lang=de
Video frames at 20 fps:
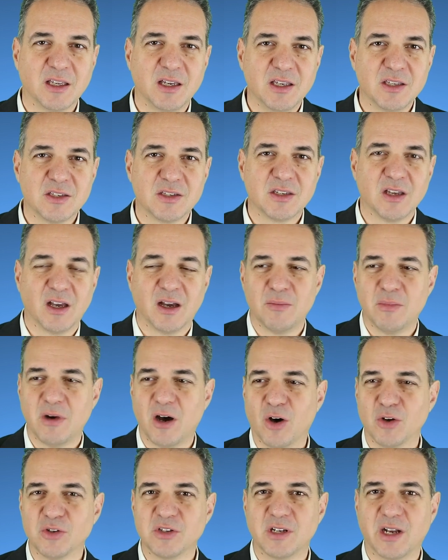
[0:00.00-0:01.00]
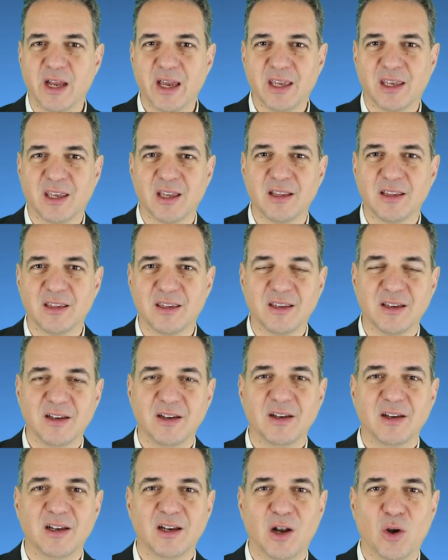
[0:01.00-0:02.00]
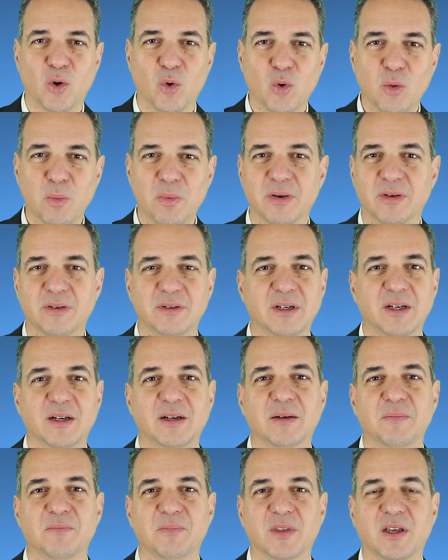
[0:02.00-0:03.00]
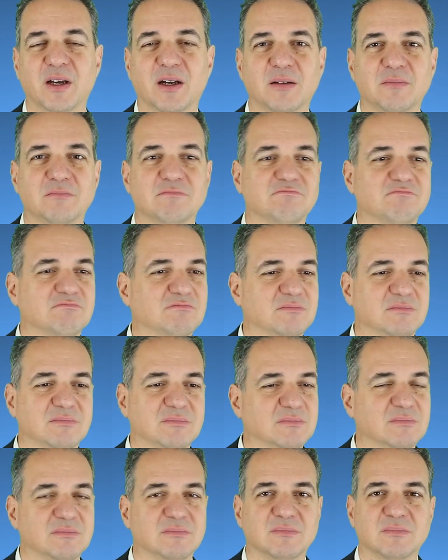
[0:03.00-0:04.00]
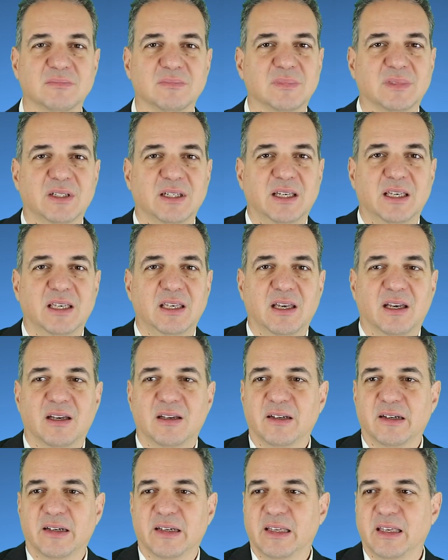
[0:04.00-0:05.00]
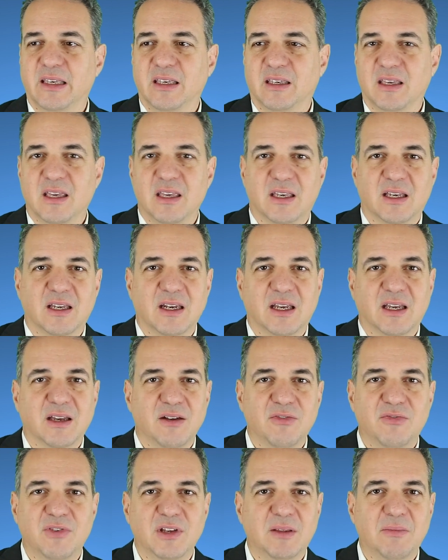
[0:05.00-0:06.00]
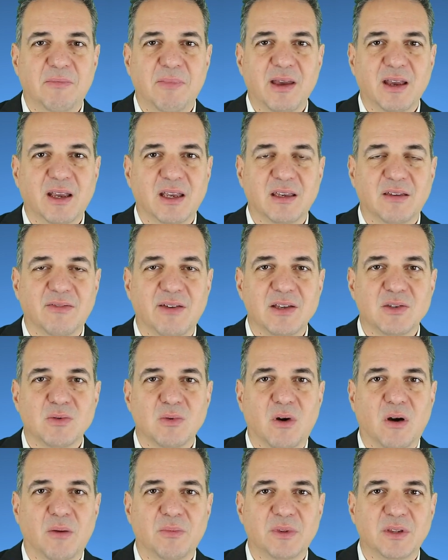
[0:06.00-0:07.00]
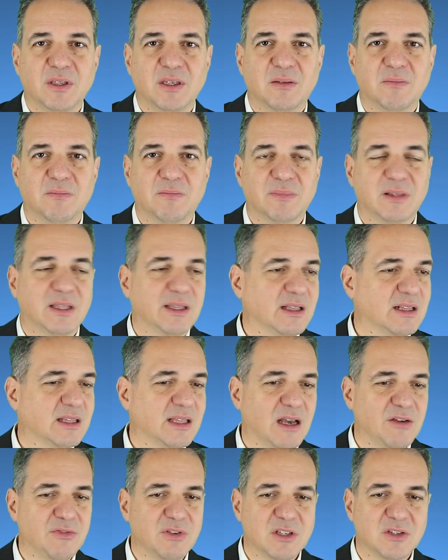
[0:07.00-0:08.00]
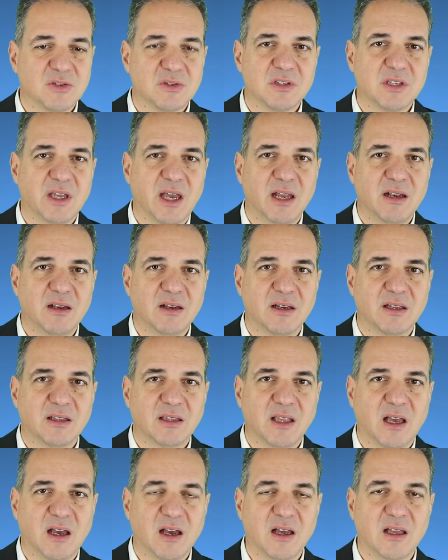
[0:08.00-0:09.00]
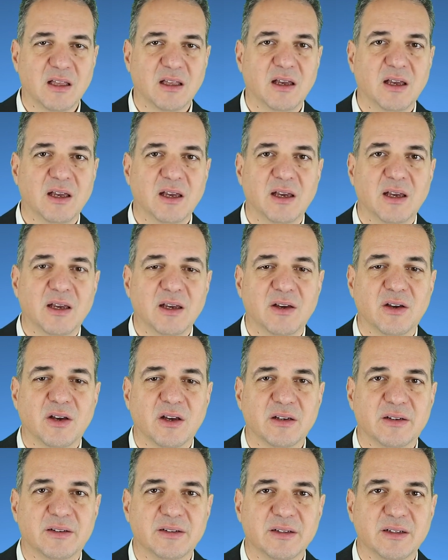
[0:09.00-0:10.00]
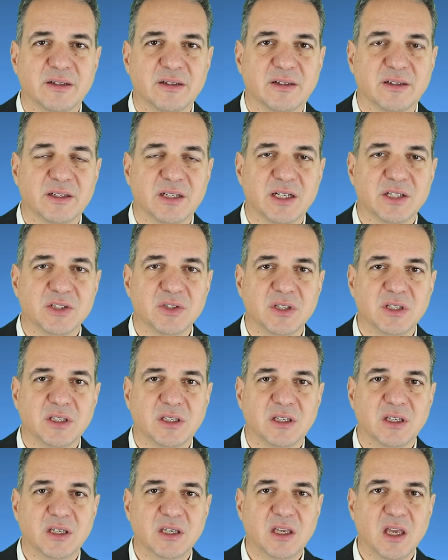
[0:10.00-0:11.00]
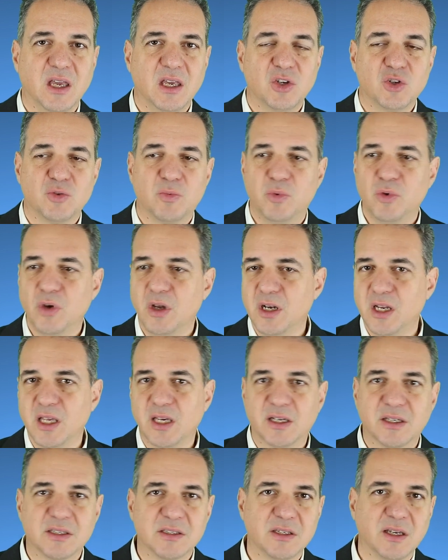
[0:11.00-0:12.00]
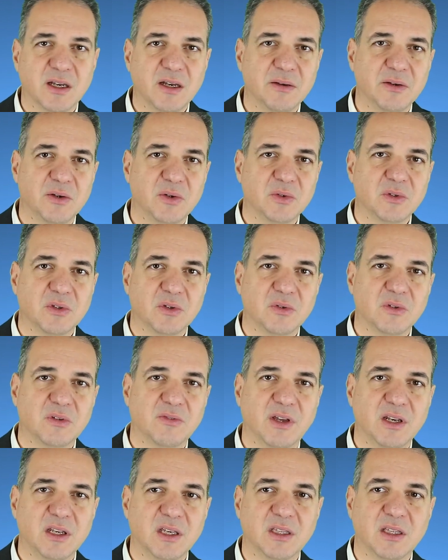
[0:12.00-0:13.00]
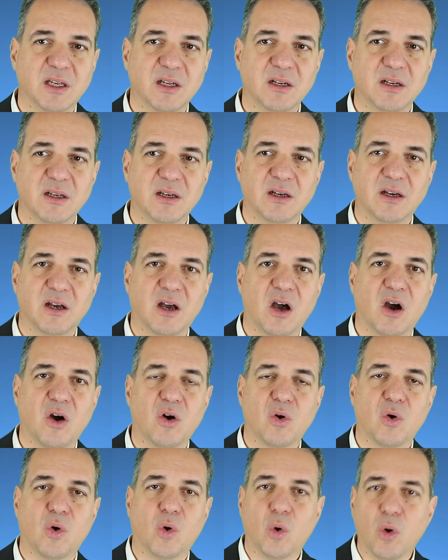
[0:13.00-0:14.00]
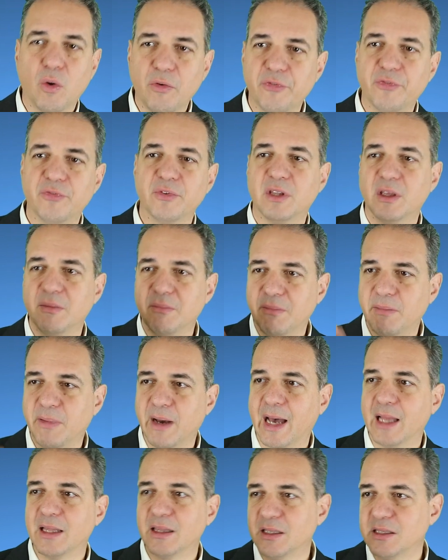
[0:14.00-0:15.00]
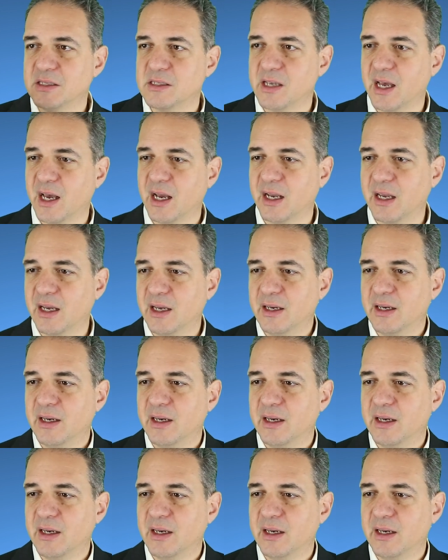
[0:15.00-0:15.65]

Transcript: ist ähm, ausreichend Lob. Ähm, ich, ich kriege kein Feedback, ich weiß überhaupt nicht, darf ich so sein? Da, äh, also ich, ich, ich spüre nichts, ja. Und, und wenn ich dann auch offen dem Partner sag